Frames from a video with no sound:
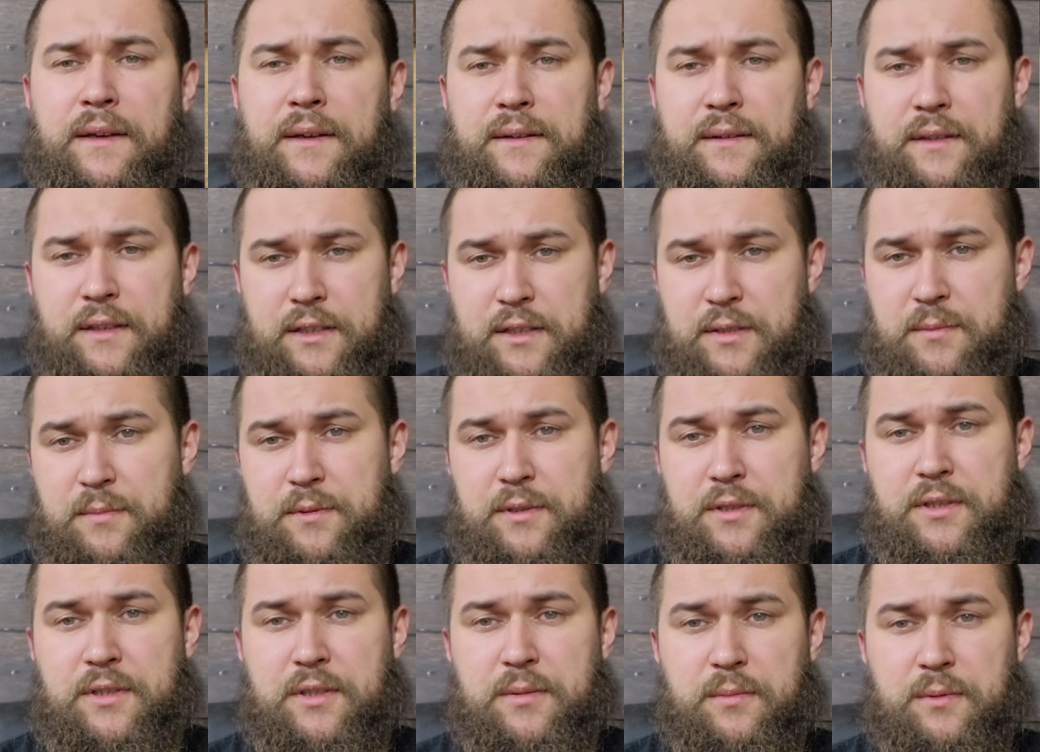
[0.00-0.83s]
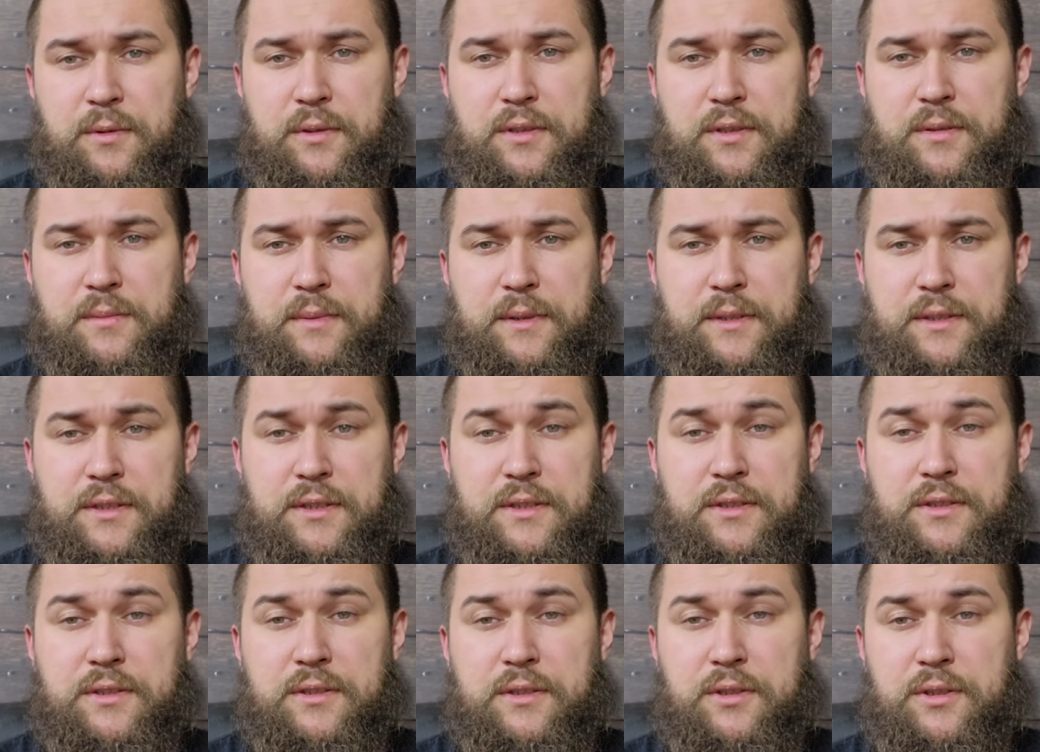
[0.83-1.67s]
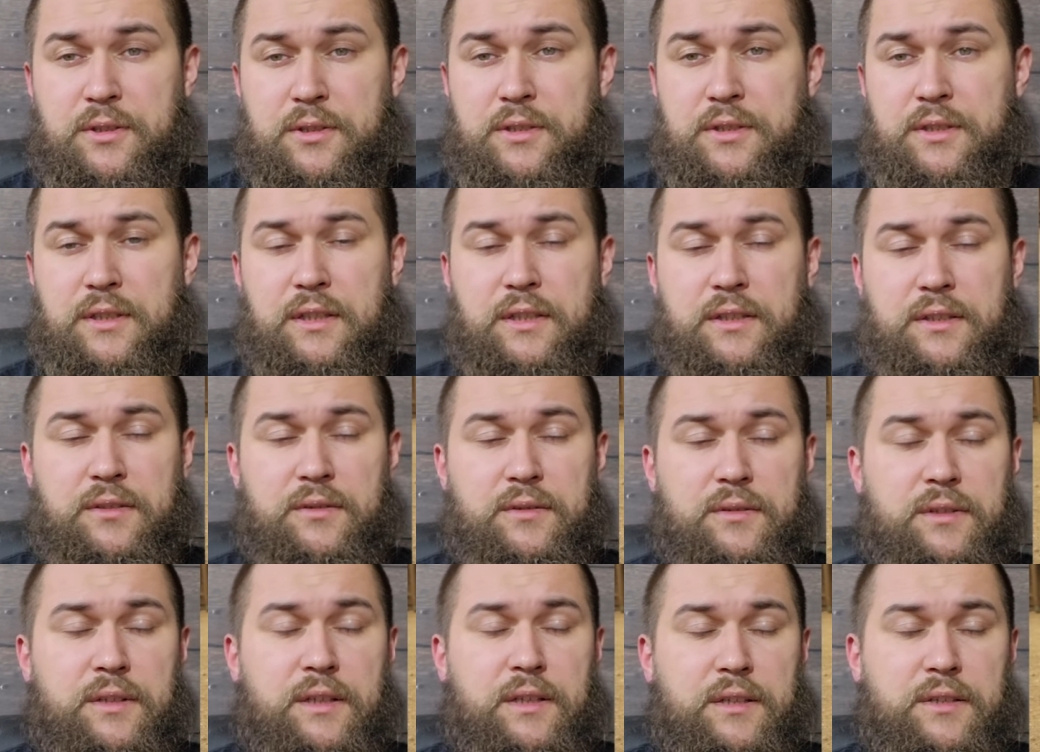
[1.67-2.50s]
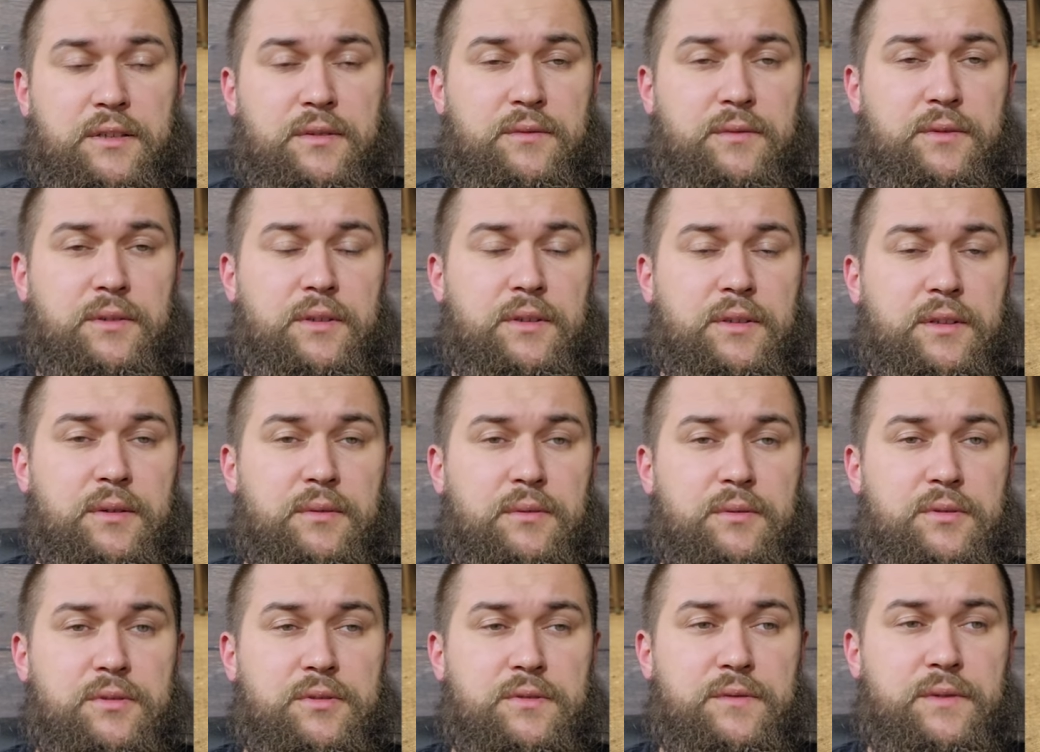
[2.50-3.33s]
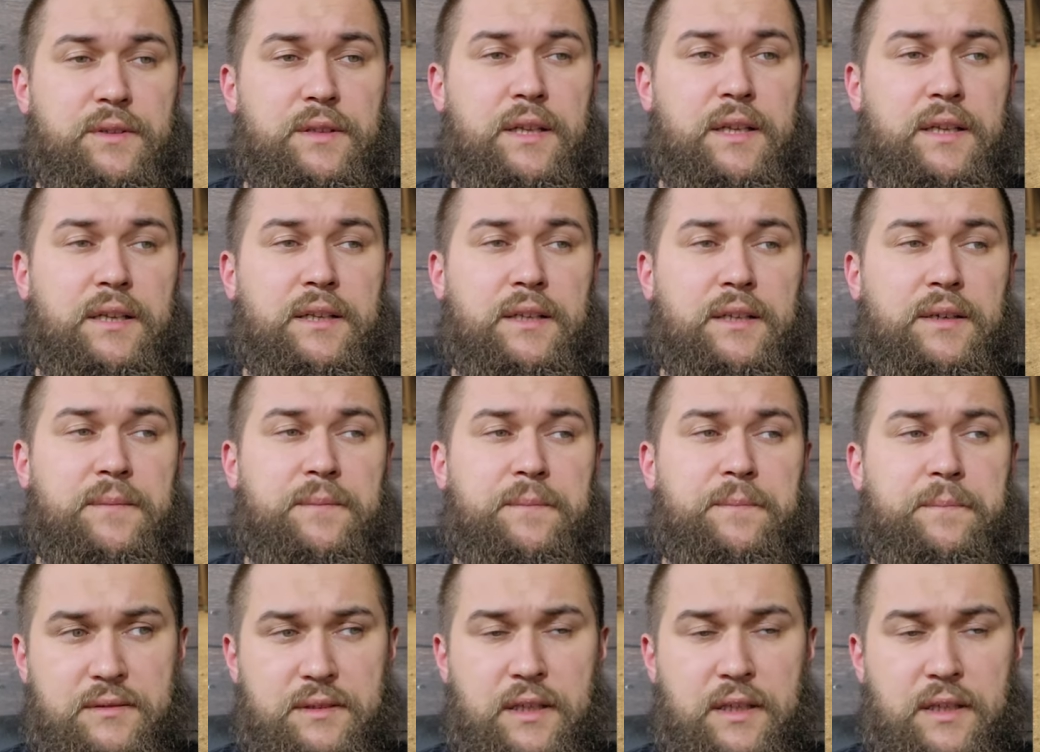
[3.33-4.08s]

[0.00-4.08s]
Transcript: Tak, że będziecie mogli zobaczyć troszeczkę, jak to, jak to wyglądało już finalnie.